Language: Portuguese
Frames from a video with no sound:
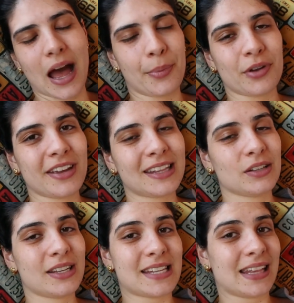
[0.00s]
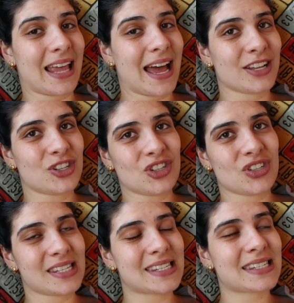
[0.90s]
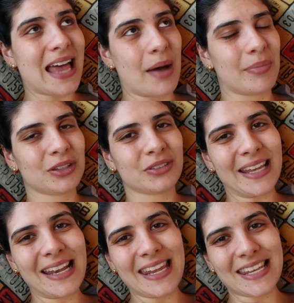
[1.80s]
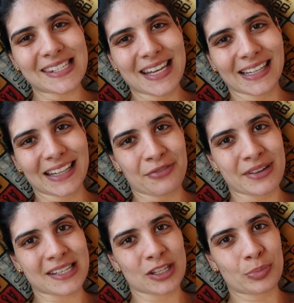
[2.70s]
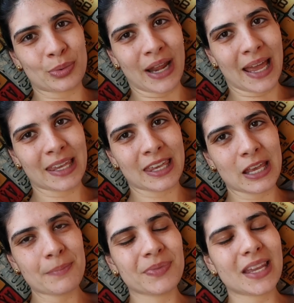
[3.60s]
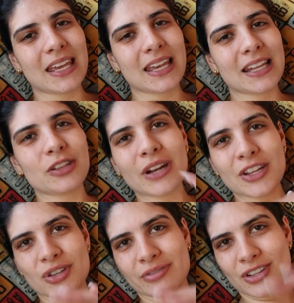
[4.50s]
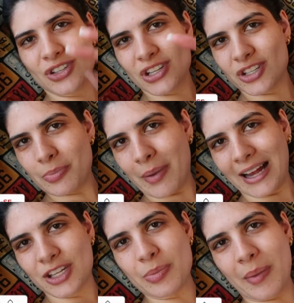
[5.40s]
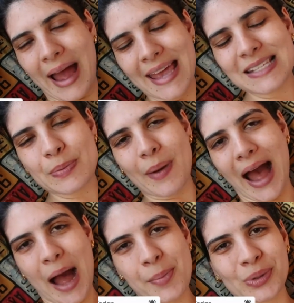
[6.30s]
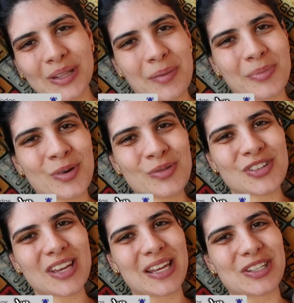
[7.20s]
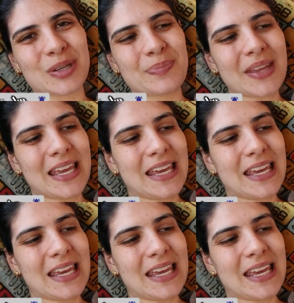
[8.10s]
aproveitando essa tarde de sábado delícia que tá fazendo por aqui. E durante o vídeo a gente bate mais papo, tá bom, gente?